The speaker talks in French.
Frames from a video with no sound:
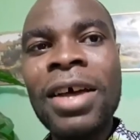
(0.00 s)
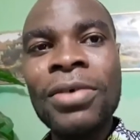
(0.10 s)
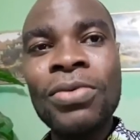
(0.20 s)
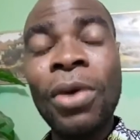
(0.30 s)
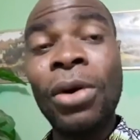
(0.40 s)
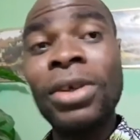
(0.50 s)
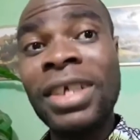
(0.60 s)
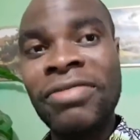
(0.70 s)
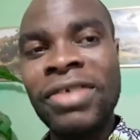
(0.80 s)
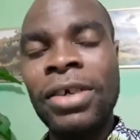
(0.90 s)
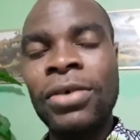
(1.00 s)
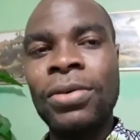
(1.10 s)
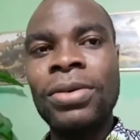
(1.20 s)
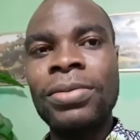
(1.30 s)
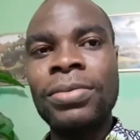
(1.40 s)
ou encore cette vidéo.
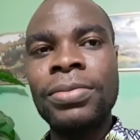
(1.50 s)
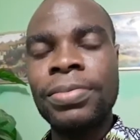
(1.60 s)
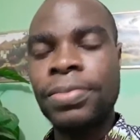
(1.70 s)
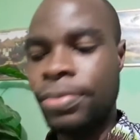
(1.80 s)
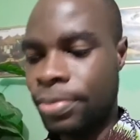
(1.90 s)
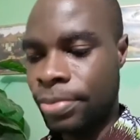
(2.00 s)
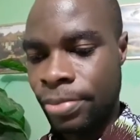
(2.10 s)
Hmm.